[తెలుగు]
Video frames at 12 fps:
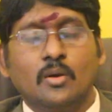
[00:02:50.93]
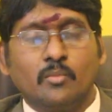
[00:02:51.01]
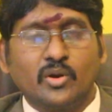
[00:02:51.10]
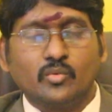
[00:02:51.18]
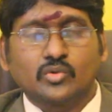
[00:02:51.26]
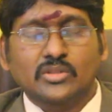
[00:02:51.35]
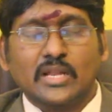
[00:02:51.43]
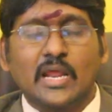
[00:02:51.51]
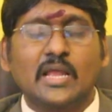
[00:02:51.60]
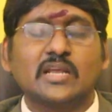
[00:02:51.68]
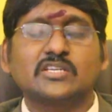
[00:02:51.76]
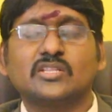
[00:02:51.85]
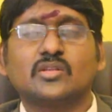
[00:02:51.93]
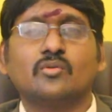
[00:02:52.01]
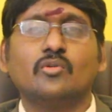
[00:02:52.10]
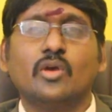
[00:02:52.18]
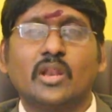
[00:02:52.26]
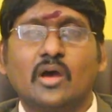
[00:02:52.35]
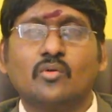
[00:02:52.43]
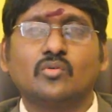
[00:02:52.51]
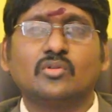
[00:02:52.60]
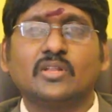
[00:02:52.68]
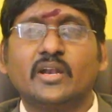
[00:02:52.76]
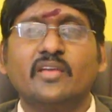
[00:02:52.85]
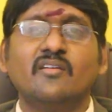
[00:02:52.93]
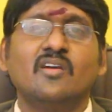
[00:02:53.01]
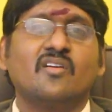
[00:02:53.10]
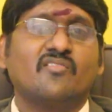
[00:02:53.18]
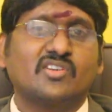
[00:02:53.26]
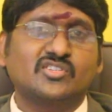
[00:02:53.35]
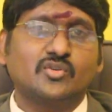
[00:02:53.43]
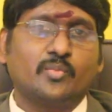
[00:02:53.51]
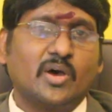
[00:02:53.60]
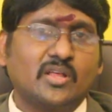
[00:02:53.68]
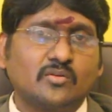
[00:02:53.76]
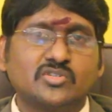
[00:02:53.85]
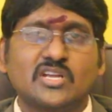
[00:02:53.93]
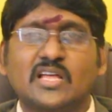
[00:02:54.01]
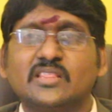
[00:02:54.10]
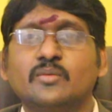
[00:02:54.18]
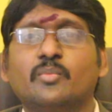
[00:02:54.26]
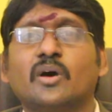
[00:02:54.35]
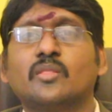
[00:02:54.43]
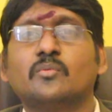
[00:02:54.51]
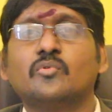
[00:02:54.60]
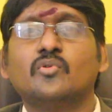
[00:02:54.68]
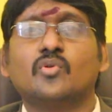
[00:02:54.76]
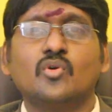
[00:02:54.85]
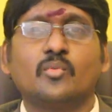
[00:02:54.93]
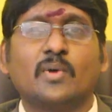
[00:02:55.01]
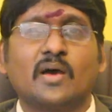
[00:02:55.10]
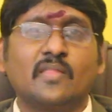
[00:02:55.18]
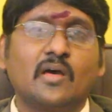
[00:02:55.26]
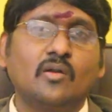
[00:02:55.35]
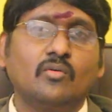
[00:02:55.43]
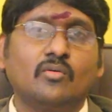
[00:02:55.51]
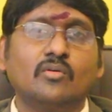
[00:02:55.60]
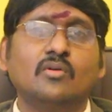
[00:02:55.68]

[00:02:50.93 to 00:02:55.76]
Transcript: మరి ఉత్తరా నక్షత్రంలో ఎలా ఉంటుందండి ఫస్ట్ పాదం శాంతి పాదము రెండు పాదాలు